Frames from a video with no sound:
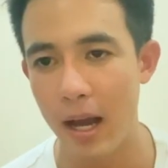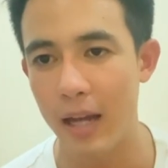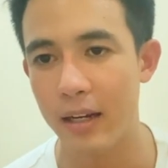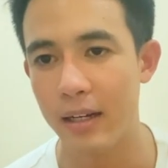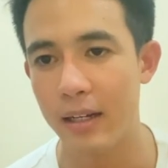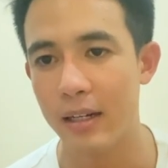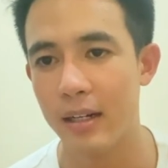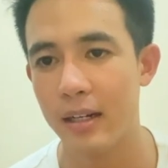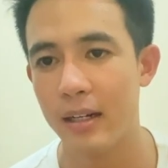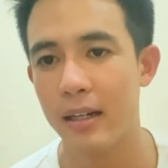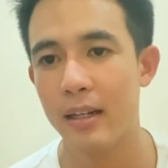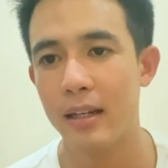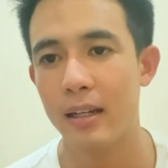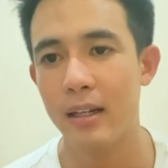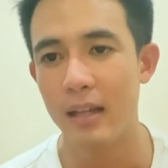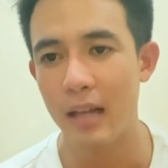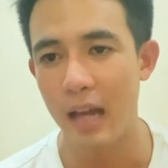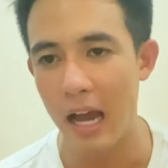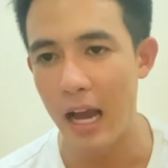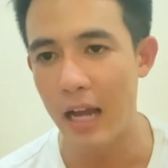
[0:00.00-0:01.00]
มาท
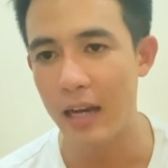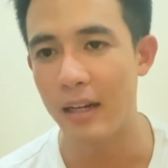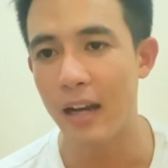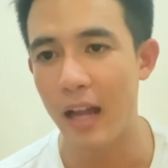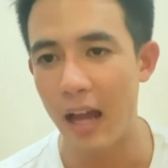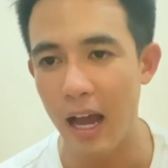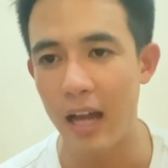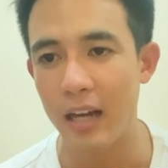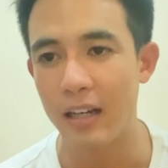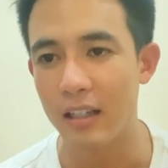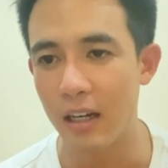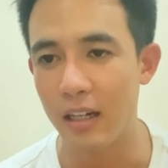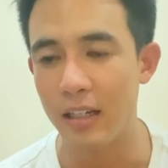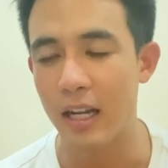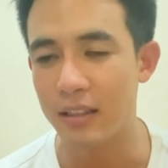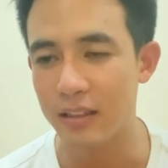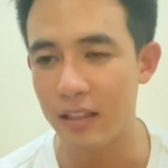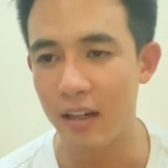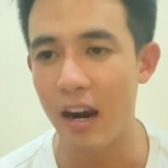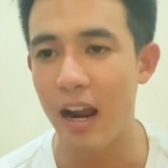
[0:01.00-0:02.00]
อันอาจเกิด
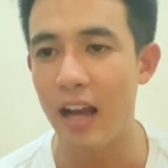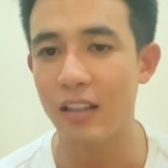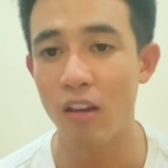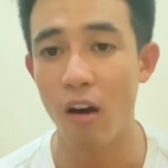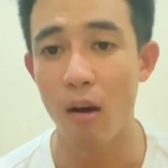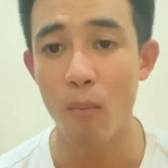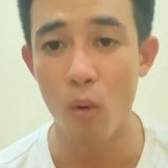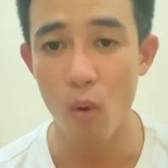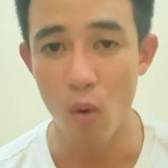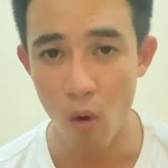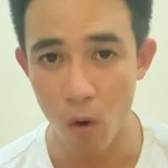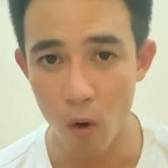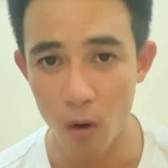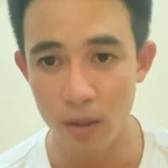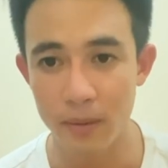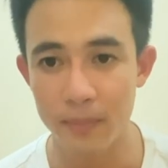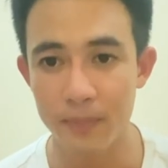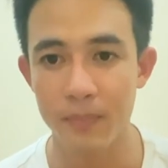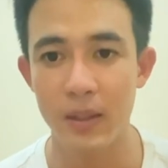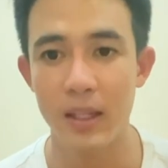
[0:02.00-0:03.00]
อันตรายต่อบุคคล
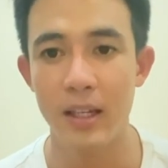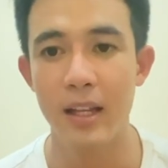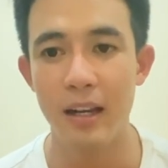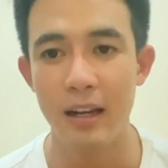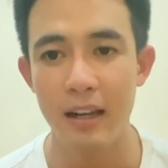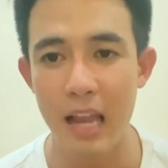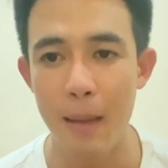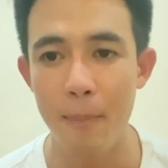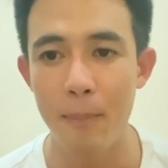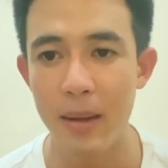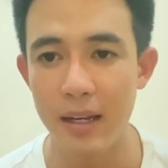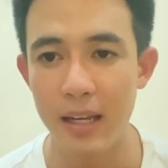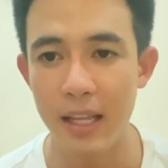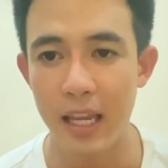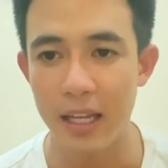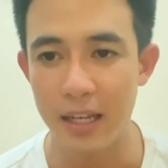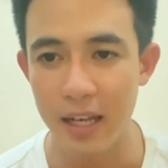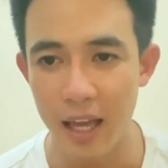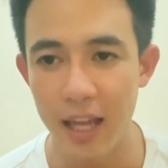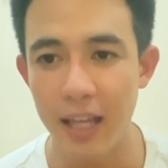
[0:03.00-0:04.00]
และเป็นเห
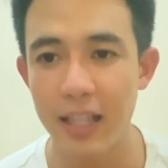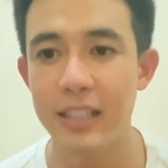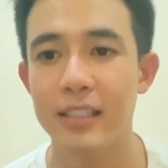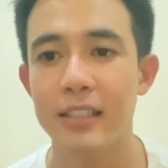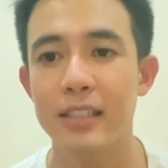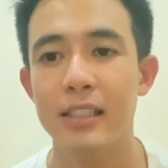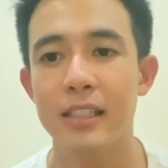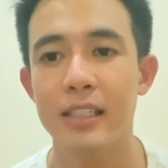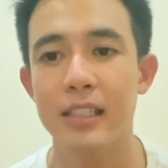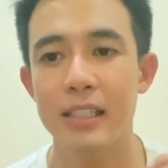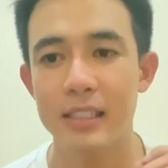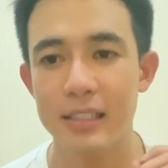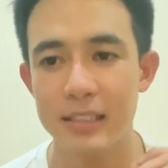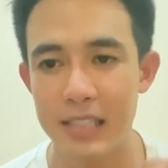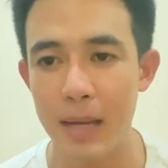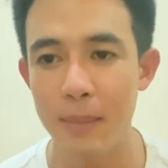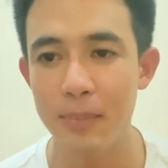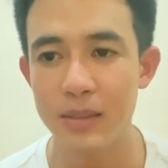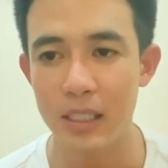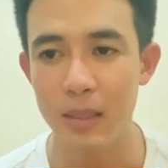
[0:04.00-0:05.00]
ตุให้ท
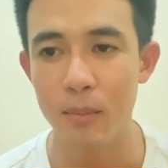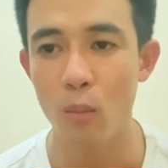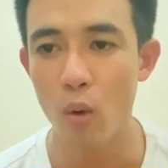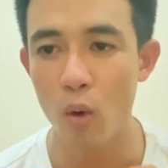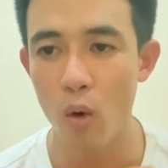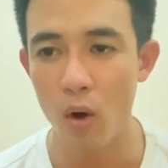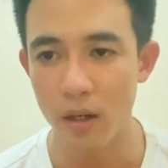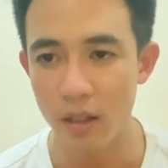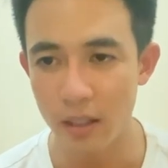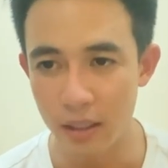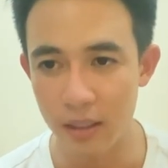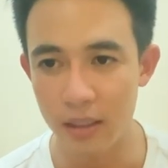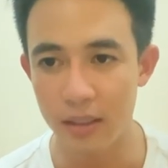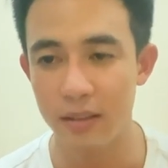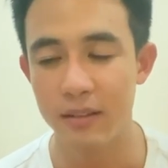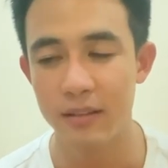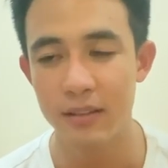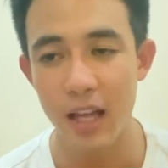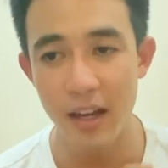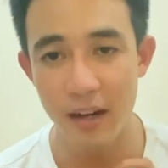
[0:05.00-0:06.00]
รัพย์สินบุคคลอื่น
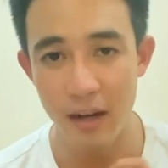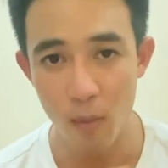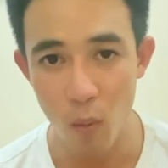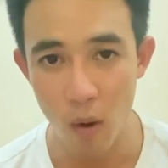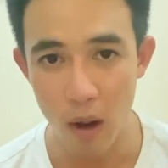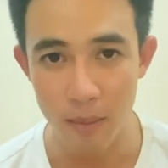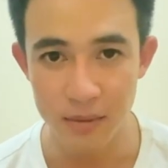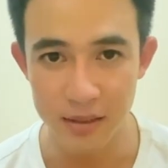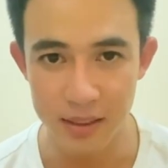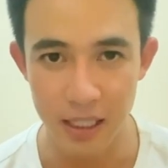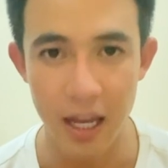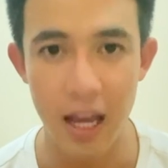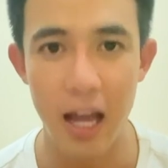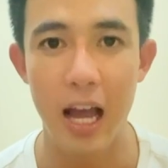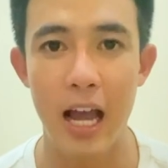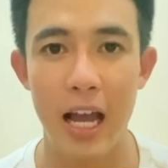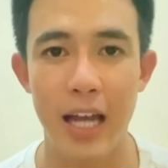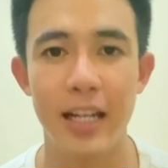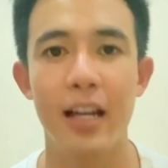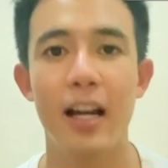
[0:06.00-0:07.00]
ได้รับความเสีย
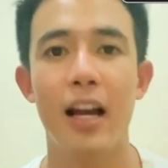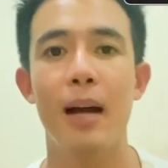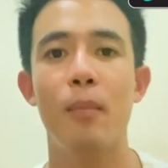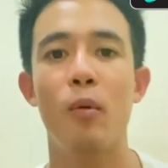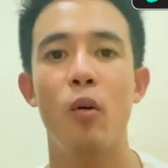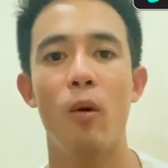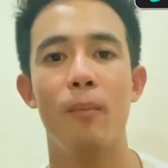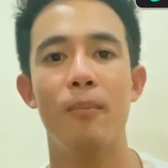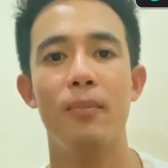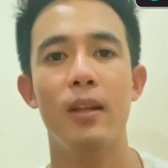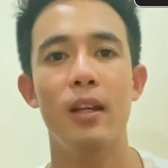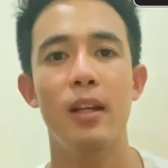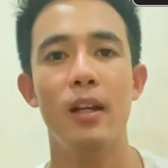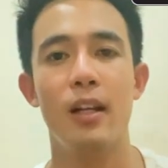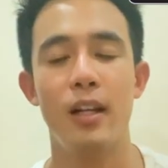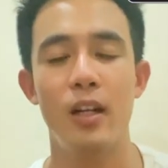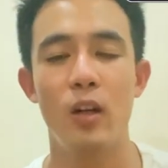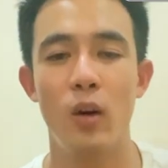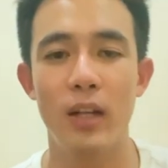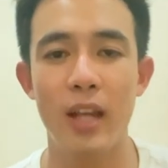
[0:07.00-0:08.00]
หายนะครับ ผม
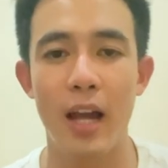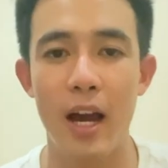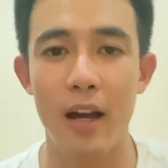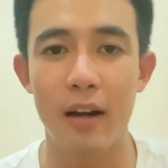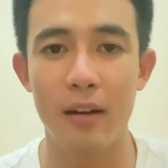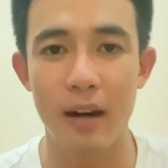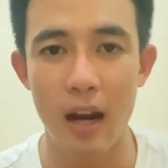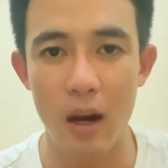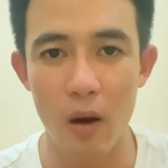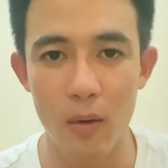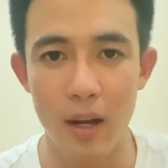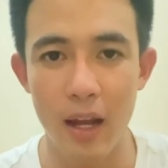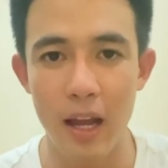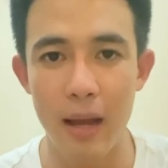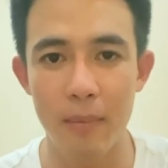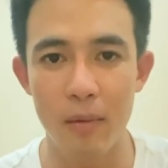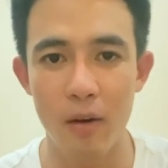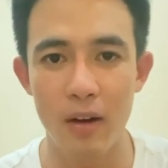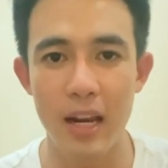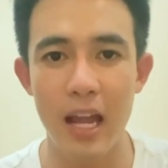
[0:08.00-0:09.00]
โดยทางเรานะค
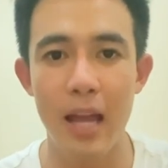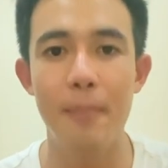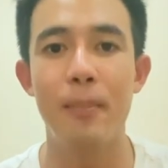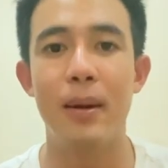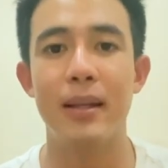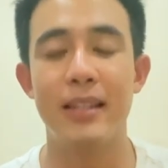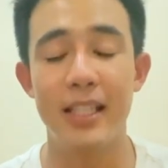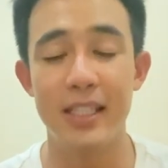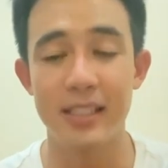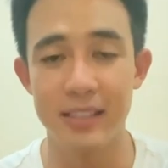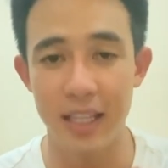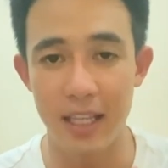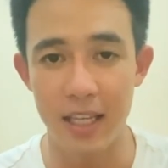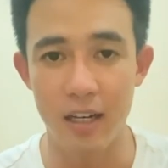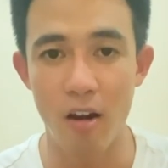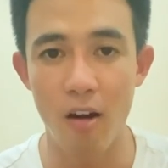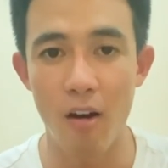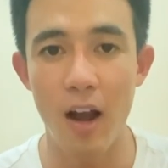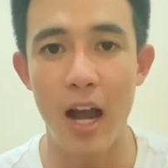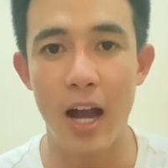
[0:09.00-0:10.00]
รับ ก็ได้ปฏิเสธ
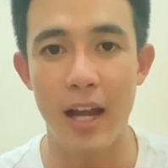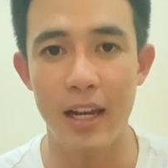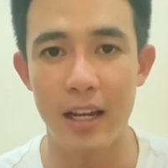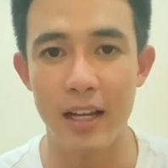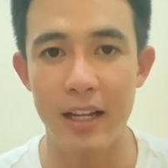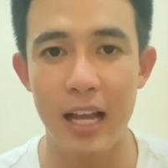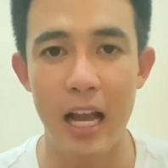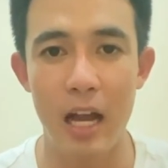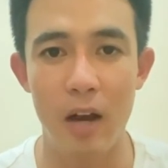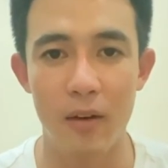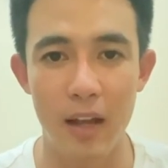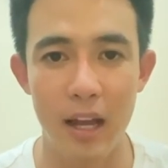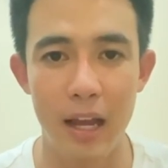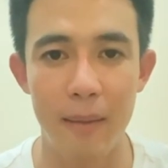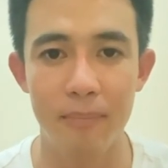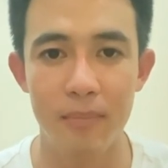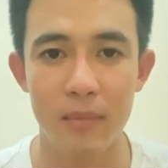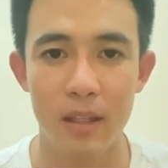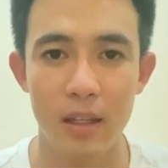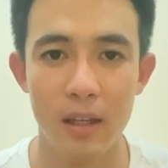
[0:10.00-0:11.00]
ข้อหาดังกล่าวนะครั
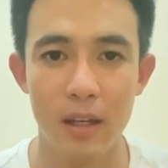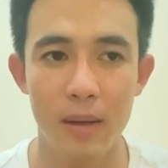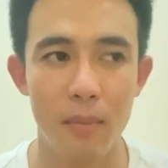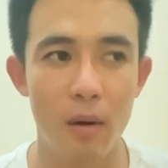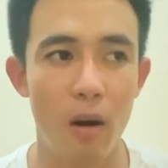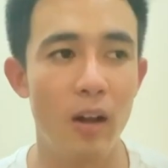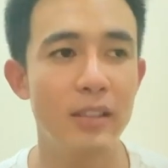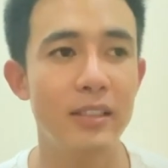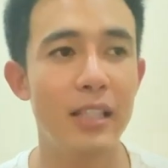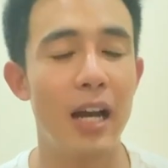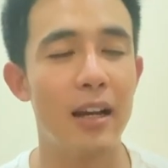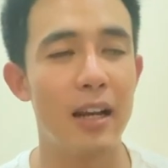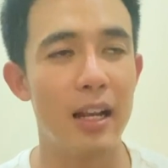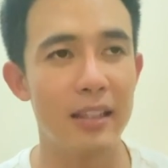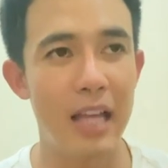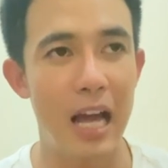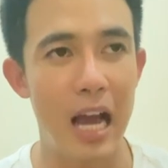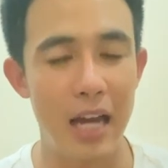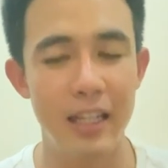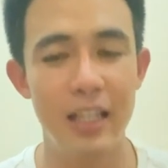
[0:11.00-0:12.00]
บ เพราะจากหลัก
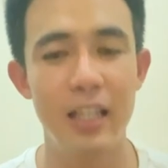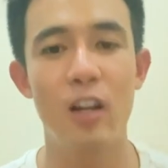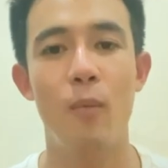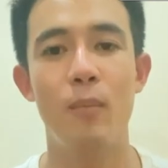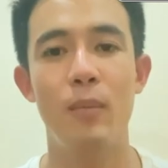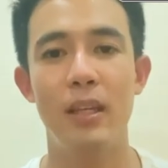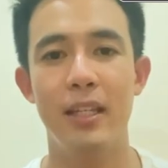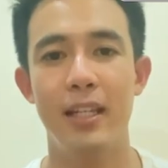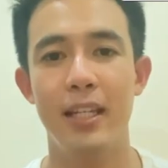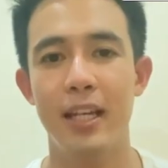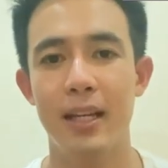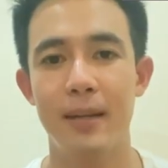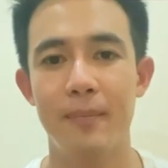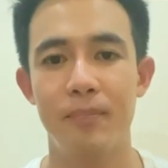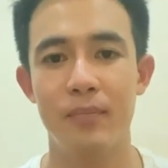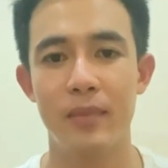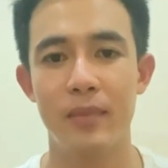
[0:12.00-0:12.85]
ฐานที่เรามีเนี่ย